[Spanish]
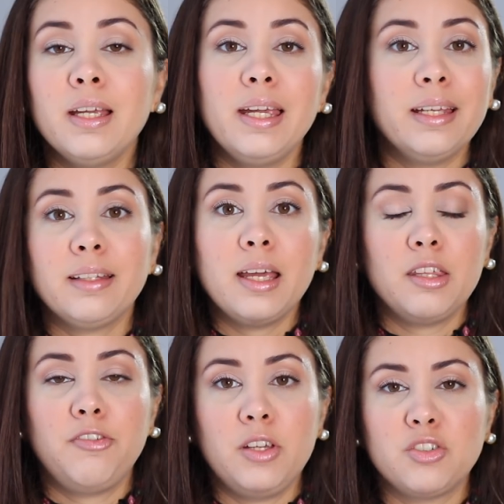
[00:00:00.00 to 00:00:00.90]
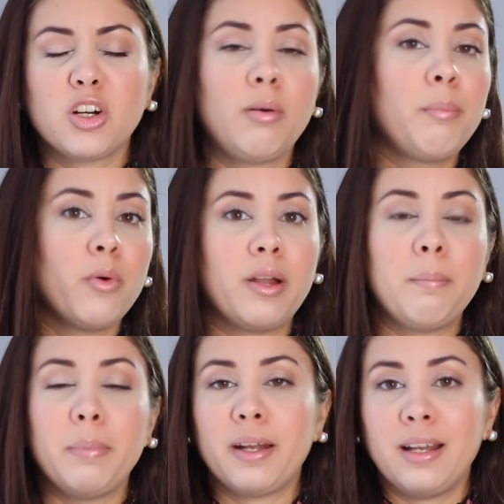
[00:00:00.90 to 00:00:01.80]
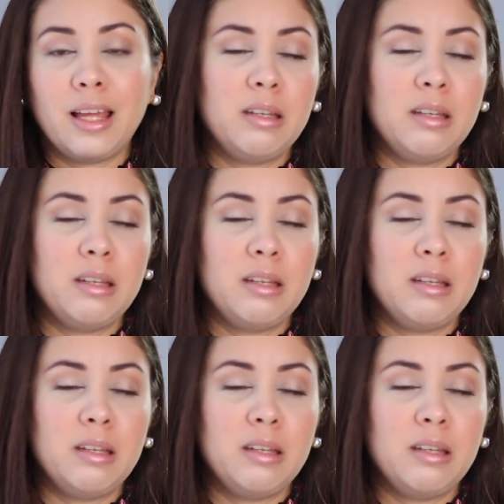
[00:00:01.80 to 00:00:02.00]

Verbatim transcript: Este edificio, como podrán ver en las